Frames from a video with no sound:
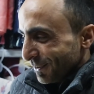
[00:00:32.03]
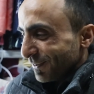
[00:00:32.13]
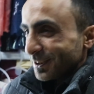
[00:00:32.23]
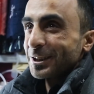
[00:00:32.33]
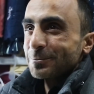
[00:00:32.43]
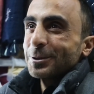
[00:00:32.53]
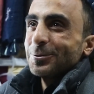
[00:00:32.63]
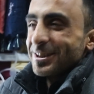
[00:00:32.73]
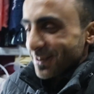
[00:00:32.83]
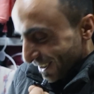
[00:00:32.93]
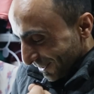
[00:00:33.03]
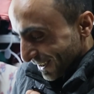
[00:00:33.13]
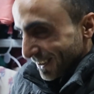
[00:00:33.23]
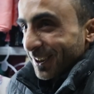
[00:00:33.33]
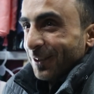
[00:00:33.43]
فتلت برواز الله
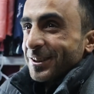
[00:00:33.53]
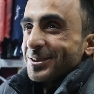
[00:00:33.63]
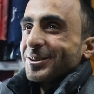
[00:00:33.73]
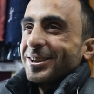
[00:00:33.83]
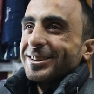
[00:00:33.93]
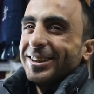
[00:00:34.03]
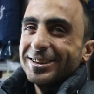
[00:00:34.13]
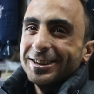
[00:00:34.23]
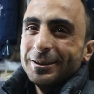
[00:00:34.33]
وكيلك حفرت جوره تحت